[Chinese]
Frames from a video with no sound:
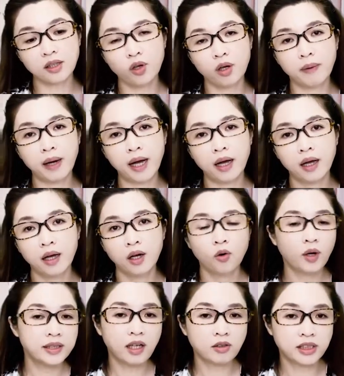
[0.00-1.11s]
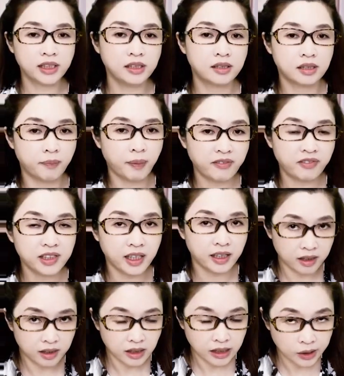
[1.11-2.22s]
月嘛，换到70个百分
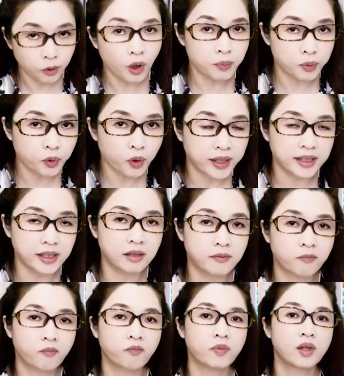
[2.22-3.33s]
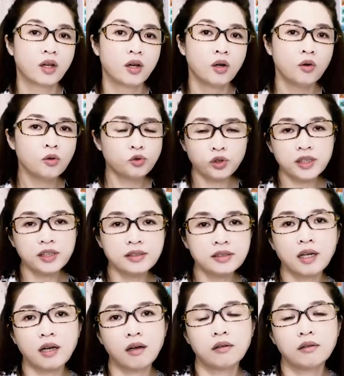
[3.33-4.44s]
点，你愿不愿意？我觉得这
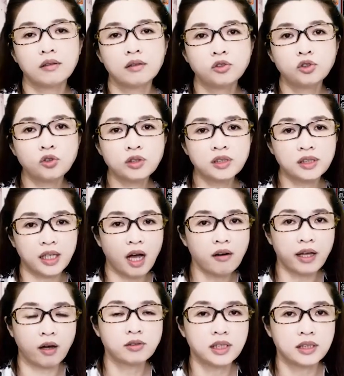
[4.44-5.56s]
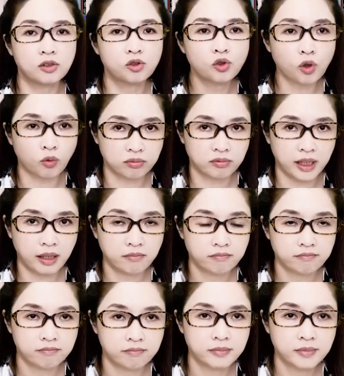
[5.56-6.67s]
个就是你要了解的重点。
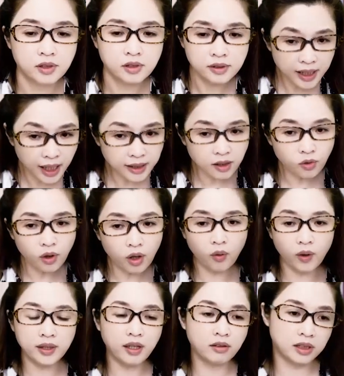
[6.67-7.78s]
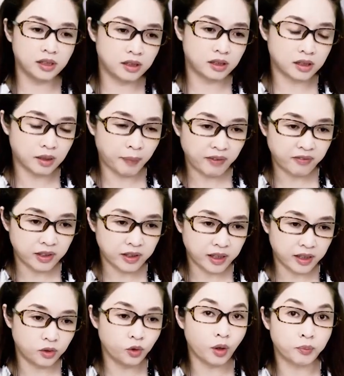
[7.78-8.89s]
3个月换到70个百分
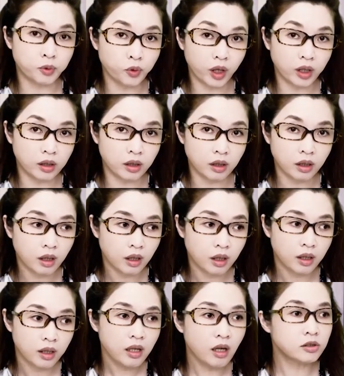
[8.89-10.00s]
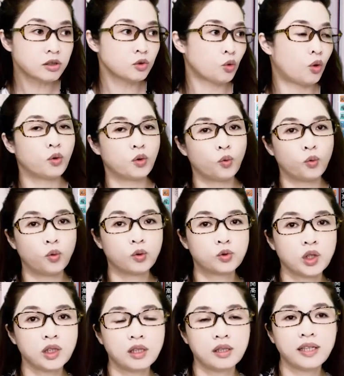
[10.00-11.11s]
点，你愿不愿意？要是我
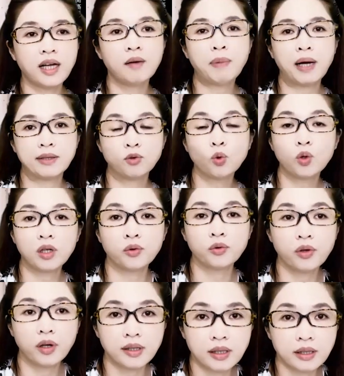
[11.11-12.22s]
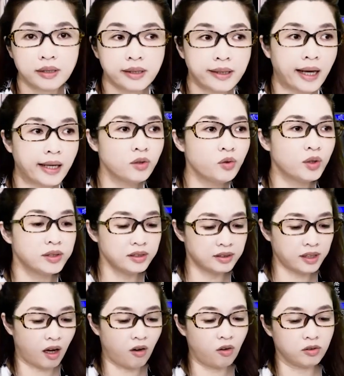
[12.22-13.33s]
觉得应该蛮多人愿意的啦，因为至
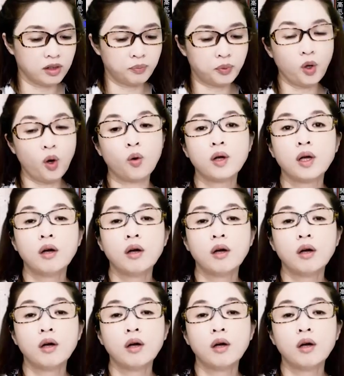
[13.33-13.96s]
少后你不用